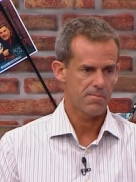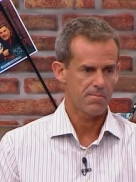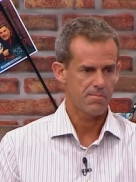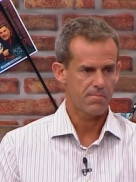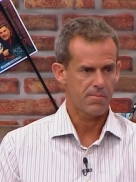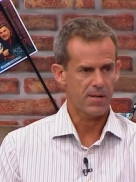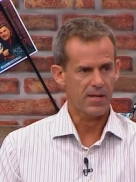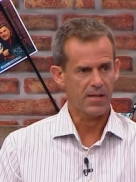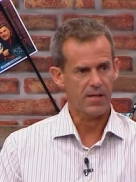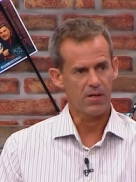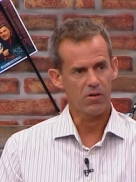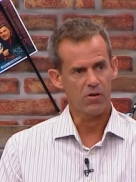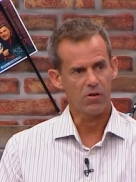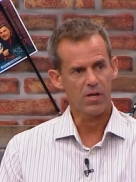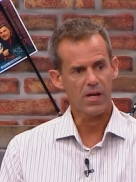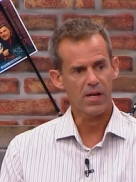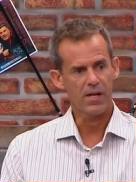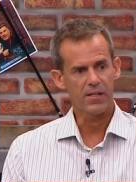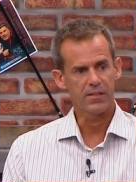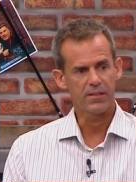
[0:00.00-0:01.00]
para
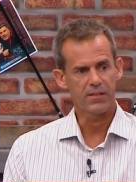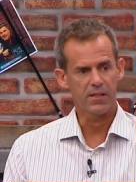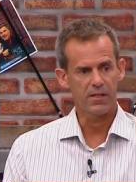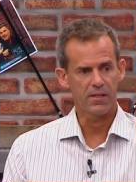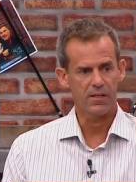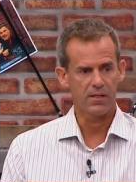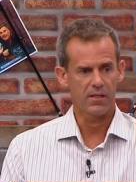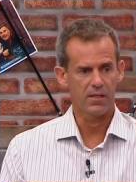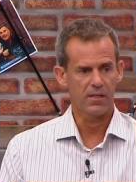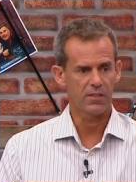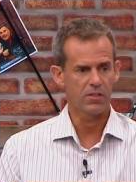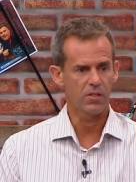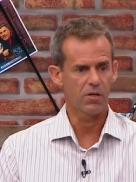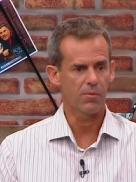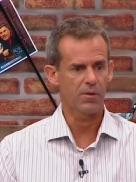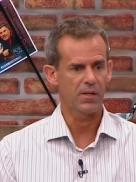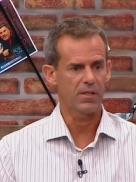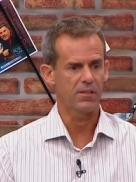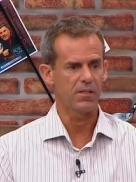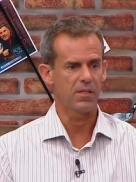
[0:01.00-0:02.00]
lograr este, este
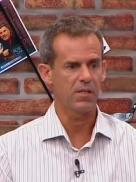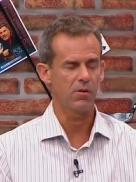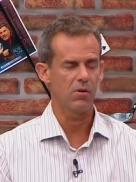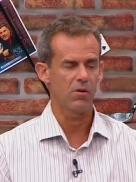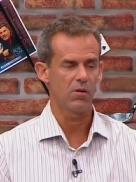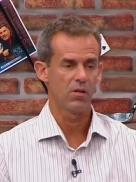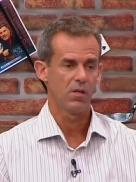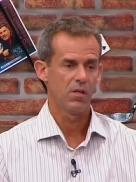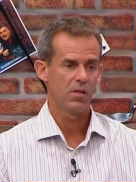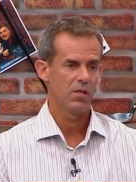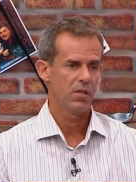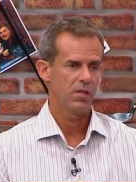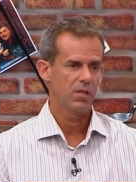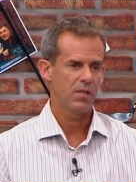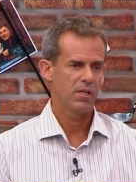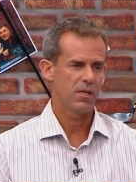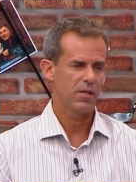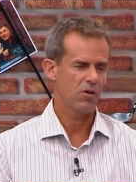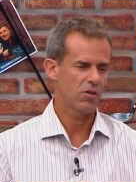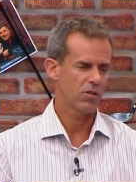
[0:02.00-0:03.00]
objetivo.
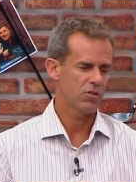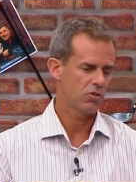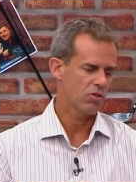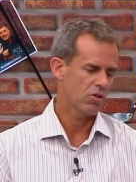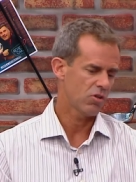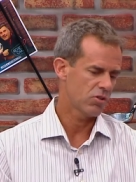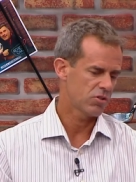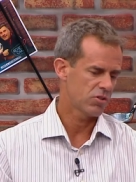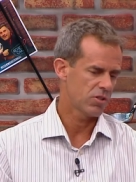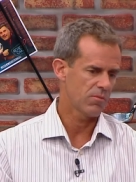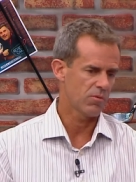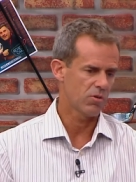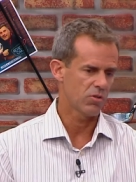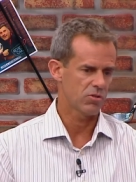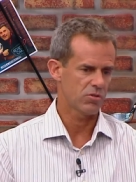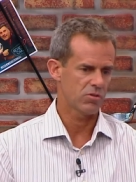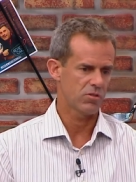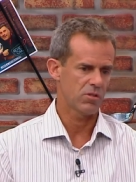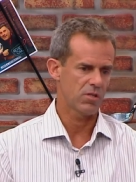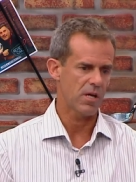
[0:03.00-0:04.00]
Y creo que todos
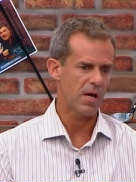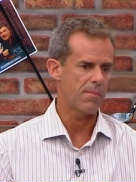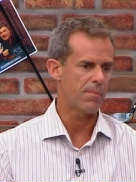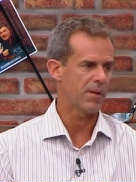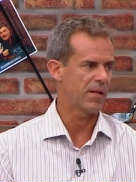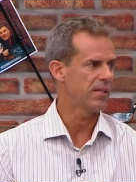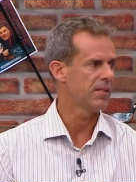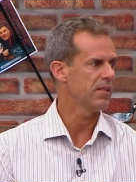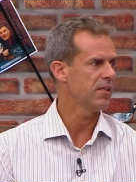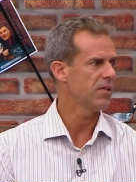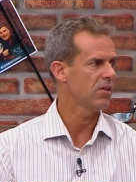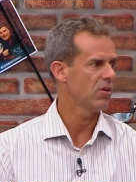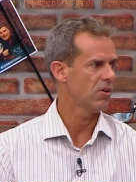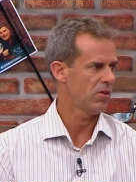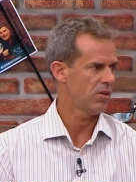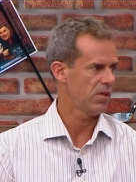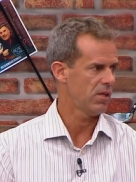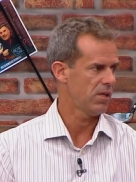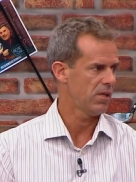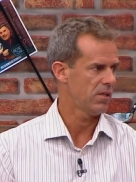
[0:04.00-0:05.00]
hemos aprendido
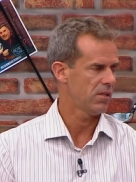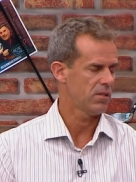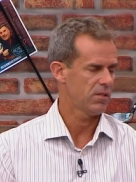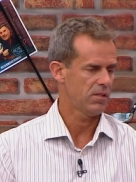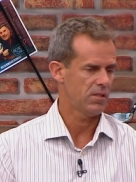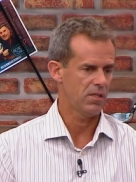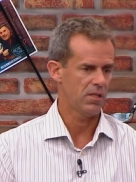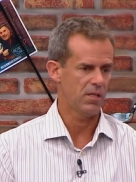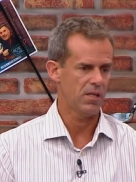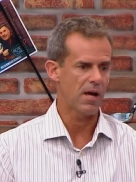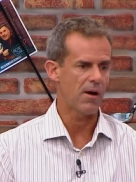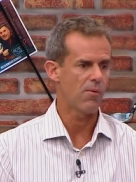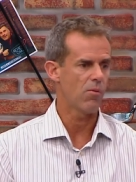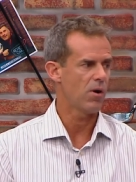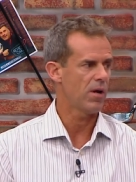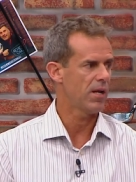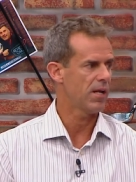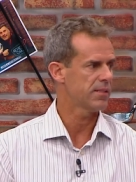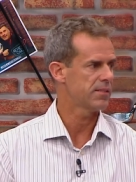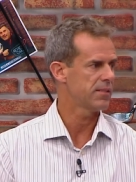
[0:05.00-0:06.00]
de, las
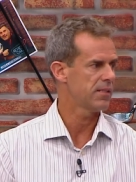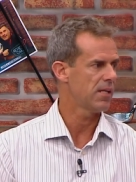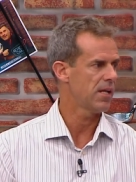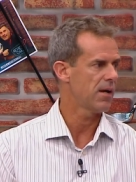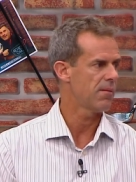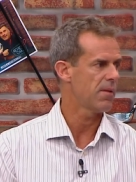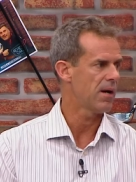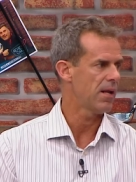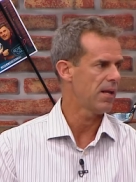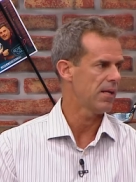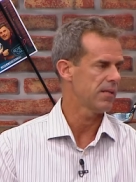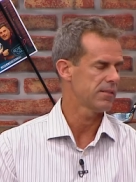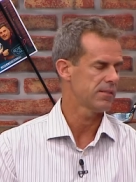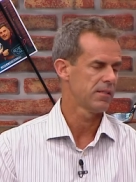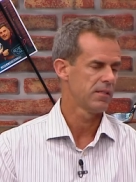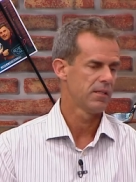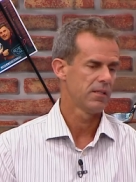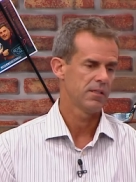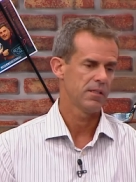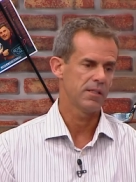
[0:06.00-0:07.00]
buenas y de las, malas.
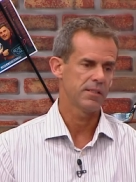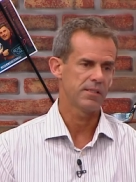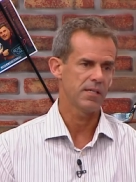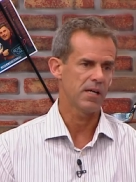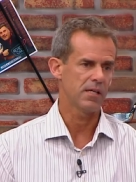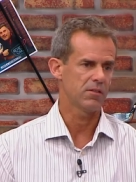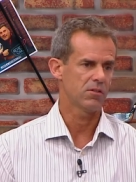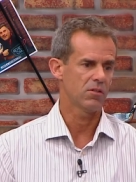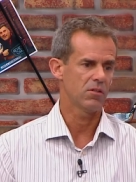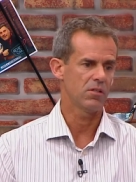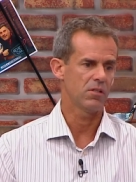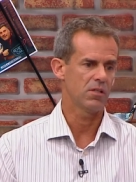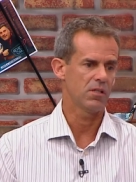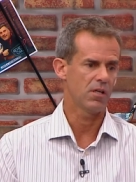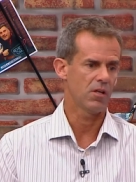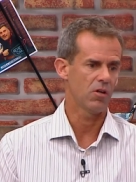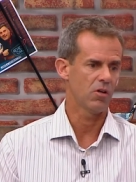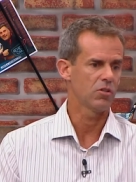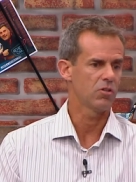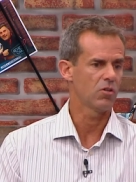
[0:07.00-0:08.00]
malas. Exacto, y
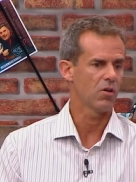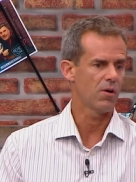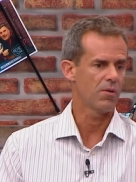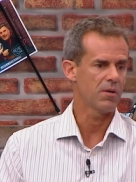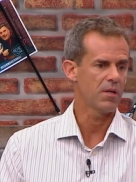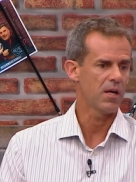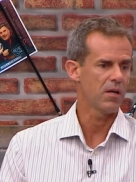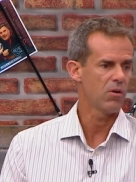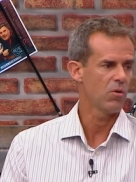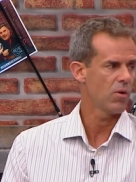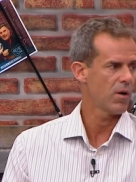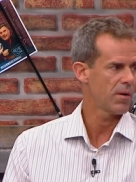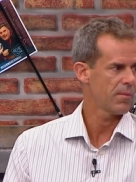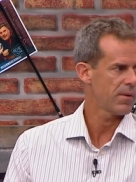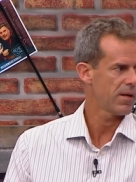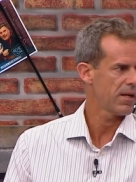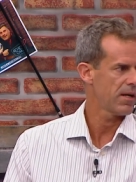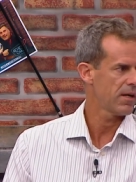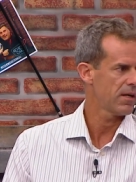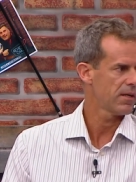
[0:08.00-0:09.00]
creo que todavía hay lugar
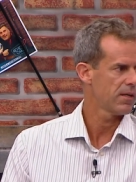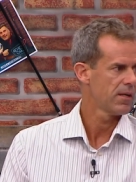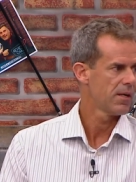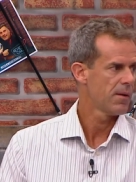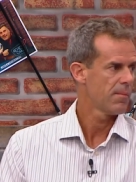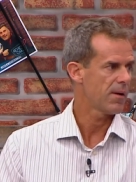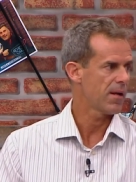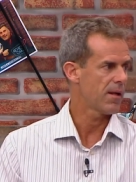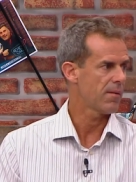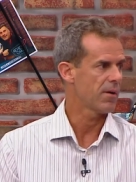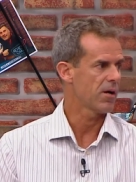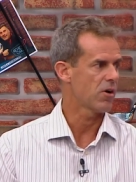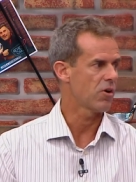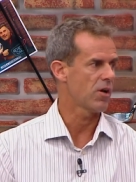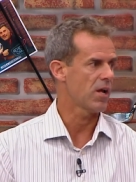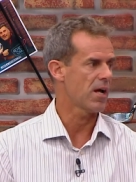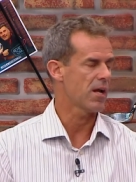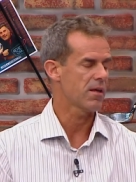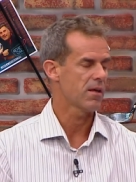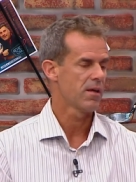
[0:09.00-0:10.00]
para,
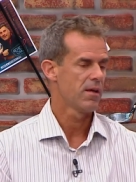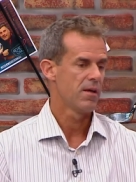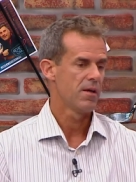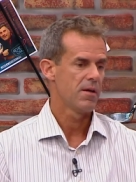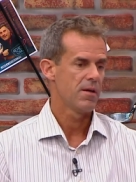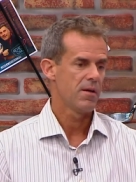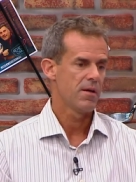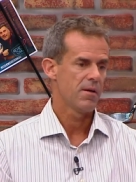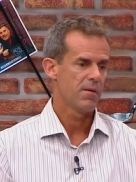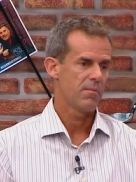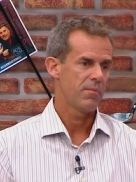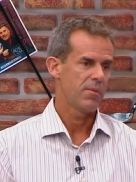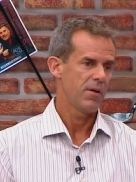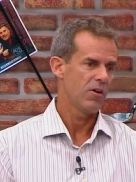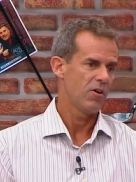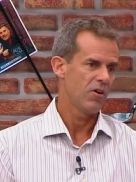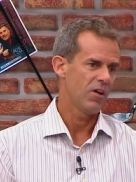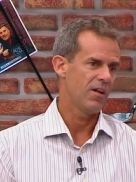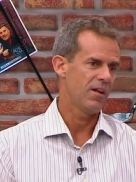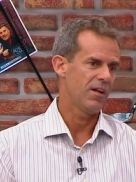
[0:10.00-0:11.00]
mejorar,
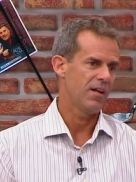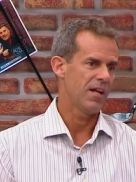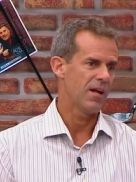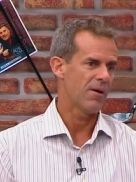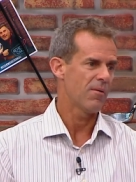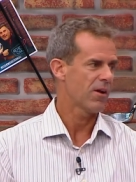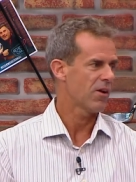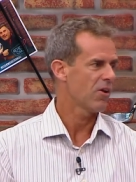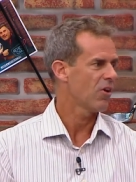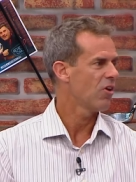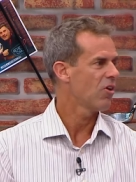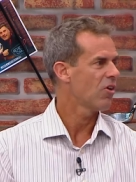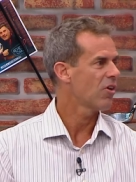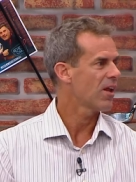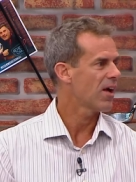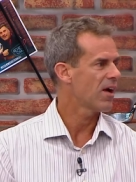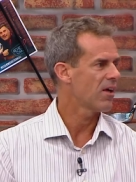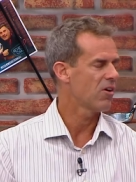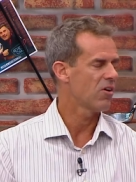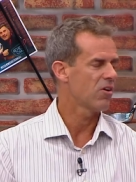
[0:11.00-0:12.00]
pero el haberlo
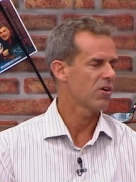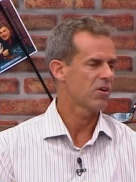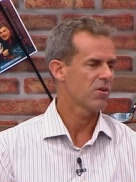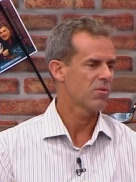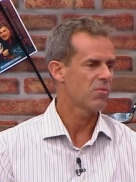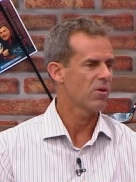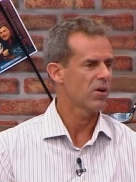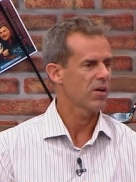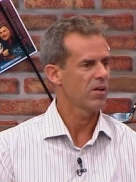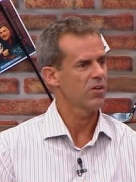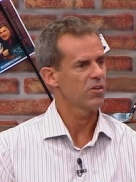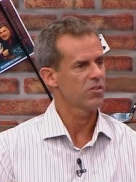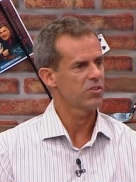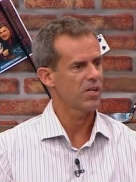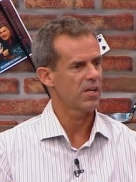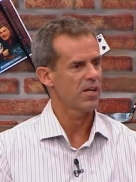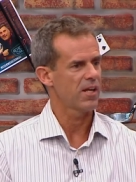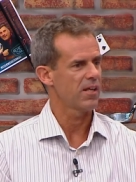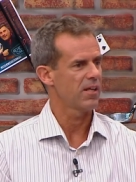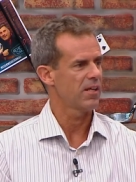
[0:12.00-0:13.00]
logrado es como que nos
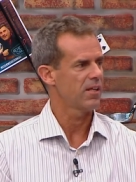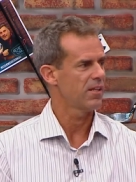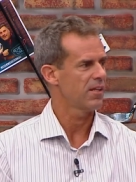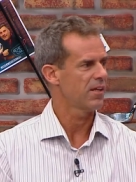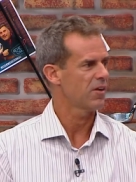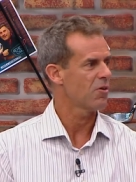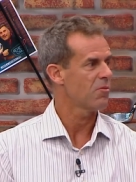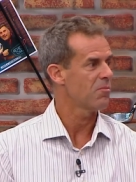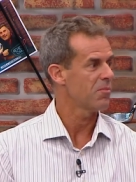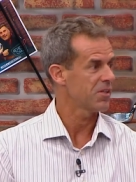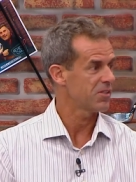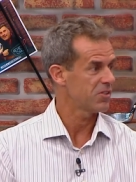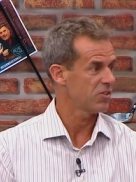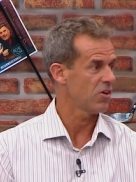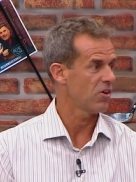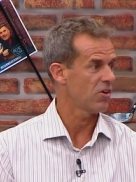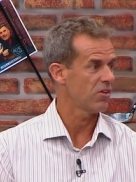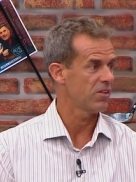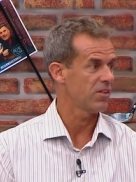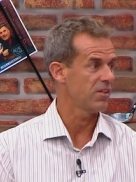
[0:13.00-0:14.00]
llena de, de
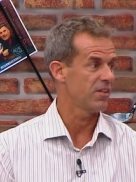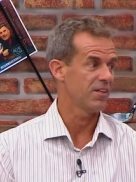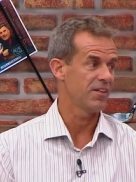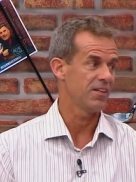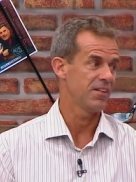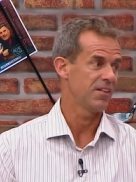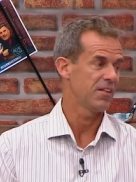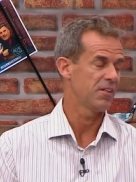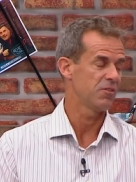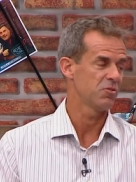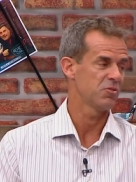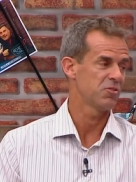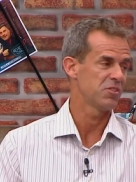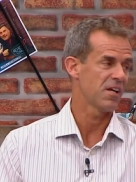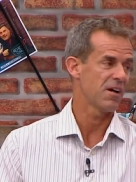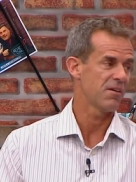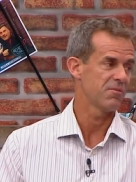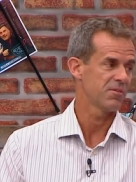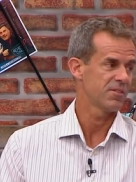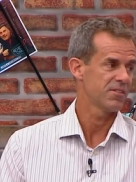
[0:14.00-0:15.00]
convicción y de
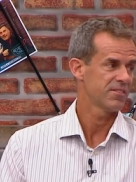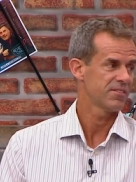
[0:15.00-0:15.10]
entusiasmo.